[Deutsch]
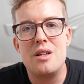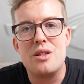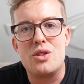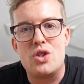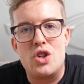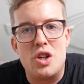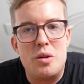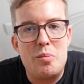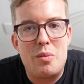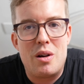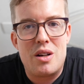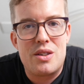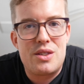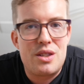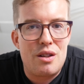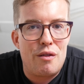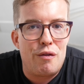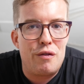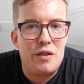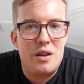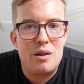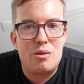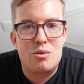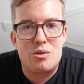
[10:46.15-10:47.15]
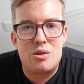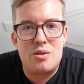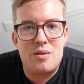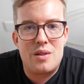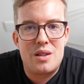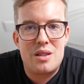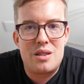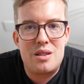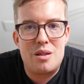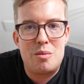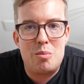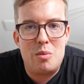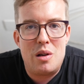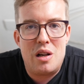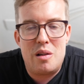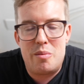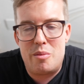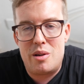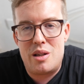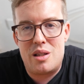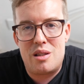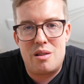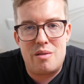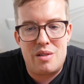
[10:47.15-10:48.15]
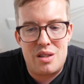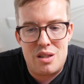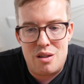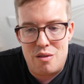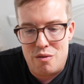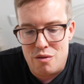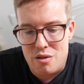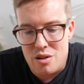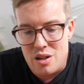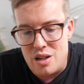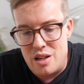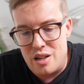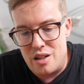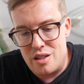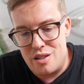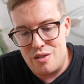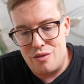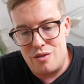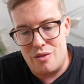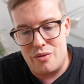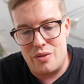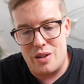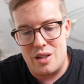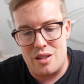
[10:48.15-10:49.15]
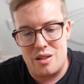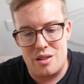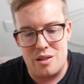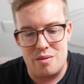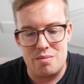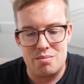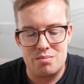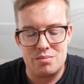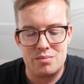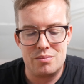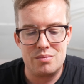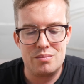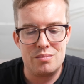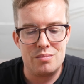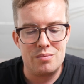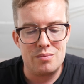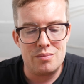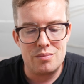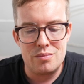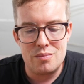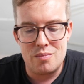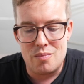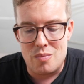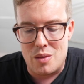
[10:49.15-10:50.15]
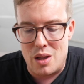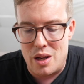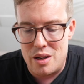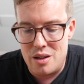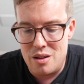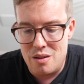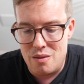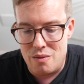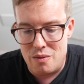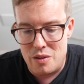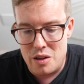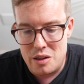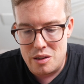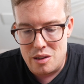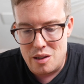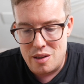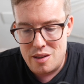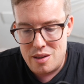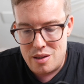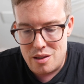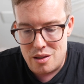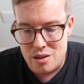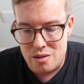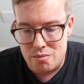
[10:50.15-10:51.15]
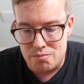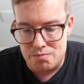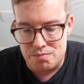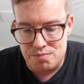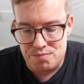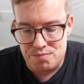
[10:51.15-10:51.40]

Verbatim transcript: G-Master 24 mm, was ich für alles verwende. Nein, wirklich äh,